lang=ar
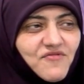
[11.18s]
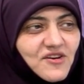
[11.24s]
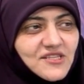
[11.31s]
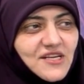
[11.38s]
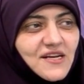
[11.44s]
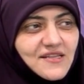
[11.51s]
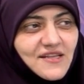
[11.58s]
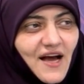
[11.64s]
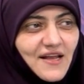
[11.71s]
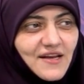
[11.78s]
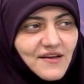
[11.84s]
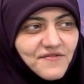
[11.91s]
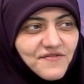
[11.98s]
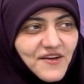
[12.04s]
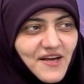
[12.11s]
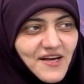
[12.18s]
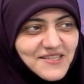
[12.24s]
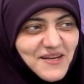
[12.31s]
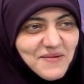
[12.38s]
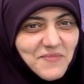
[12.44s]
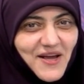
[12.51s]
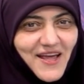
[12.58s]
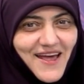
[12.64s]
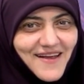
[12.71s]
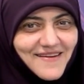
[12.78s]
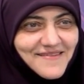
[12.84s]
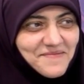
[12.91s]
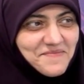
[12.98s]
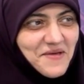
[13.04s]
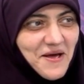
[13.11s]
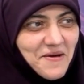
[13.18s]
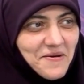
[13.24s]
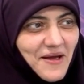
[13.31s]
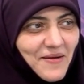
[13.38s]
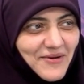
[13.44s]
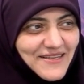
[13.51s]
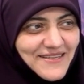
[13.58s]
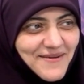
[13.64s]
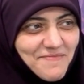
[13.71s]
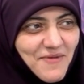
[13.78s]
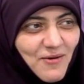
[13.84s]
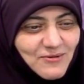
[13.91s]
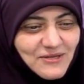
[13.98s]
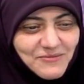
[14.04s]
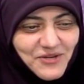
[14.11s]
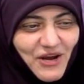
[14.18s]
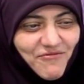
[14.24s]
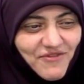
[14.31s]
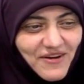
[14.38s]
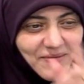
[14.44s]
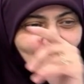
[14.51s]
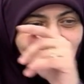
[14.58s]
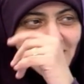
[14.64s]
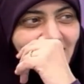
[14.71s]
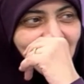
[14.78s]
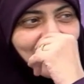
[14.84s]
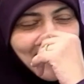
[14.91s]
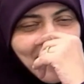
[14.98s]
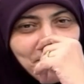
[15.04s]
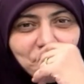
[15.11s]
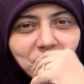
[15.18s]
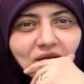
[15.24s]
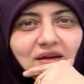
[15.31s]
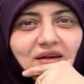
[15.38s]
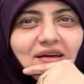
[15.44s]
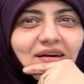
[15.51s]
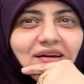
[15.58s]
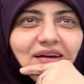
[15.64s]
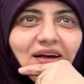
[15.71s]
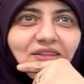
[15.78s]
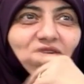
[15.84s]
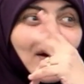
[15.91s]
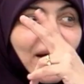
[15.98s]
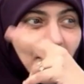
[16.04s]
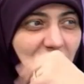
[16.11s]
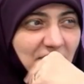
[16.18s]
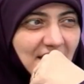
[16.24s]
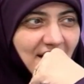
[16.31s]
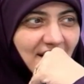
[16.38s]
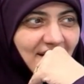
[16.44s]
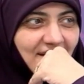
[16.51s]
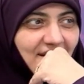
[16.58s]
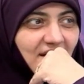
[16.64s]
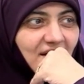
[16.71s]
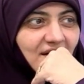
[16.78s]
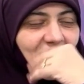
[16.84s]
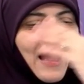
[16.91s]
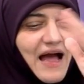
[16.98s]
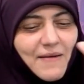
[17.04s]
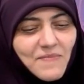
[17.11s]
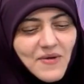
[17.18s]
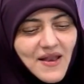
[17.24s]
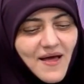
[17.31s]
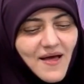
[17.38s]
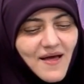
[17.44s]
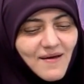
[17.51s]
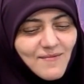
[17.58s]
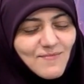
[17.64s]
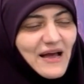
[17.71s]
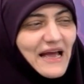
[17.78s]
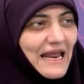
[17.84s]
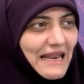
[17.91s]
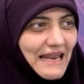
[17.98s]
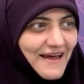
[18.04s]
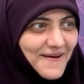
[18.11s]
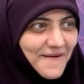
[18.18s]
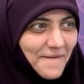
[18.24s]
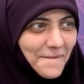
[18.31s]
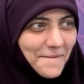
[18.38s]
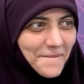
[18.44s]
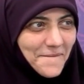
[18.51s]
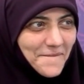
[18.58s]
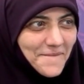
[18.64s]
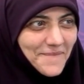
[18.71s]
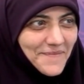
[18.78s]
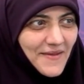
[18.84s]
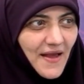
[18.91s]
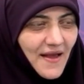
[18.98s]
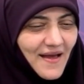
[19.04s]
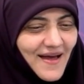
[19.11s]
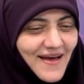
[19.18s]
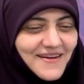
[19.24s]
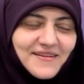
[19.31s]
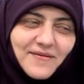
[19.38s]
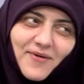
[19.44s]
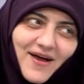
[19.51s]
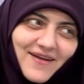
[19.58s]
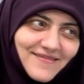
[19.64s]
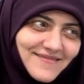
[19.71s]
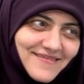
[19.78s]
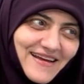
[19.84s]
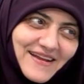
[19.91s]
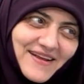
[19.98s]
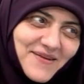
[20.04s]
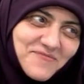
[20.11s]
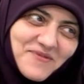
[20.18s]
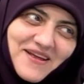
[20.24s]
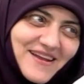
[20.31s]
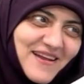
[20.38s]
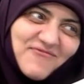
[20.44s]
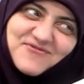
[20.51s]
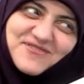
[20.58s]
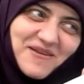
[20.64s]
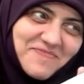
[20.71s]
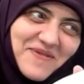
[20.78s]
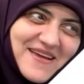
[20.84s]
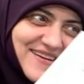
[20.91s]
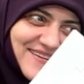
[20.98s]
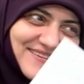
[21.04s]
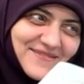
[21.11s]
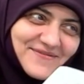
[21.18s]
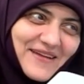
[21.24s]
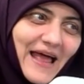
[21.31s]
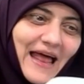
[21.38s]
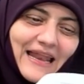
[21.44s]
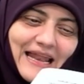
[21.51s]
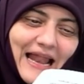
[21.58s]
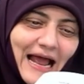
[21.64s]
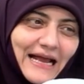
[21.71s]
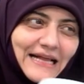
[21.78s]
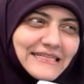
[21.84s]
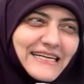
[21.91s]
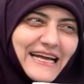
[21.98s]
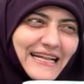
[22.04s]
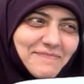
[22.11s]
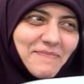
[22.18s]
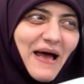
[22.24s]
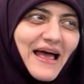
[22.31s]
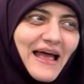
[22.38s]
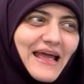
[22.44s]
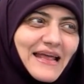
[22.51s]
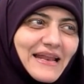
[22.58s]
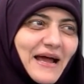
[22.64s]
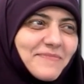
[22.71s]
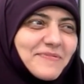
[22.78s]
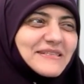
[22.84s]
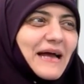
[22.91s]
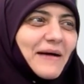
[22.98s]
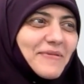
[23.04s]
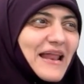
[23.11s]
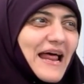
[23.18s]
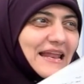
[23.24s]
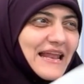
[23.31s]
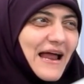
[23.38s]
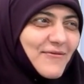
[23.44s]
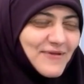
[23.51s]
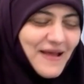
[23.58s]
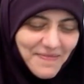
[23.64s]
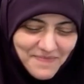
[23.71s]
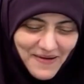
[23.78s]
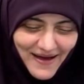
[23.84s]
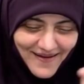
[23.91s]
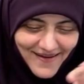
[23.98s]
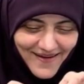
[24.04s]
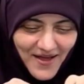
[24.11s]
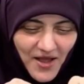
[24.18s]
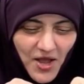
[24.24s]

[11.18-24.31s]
فراس ال تعلي في هذا المكان ده جمعيه همه ودي مش عارفه جمعيه ايه كده اعطاء جنبيها عامله مجله انا طبعا انا الف تربيه يعني الحاجات دي كانت بقى ايه لعبتي اعملها للاولاد بقى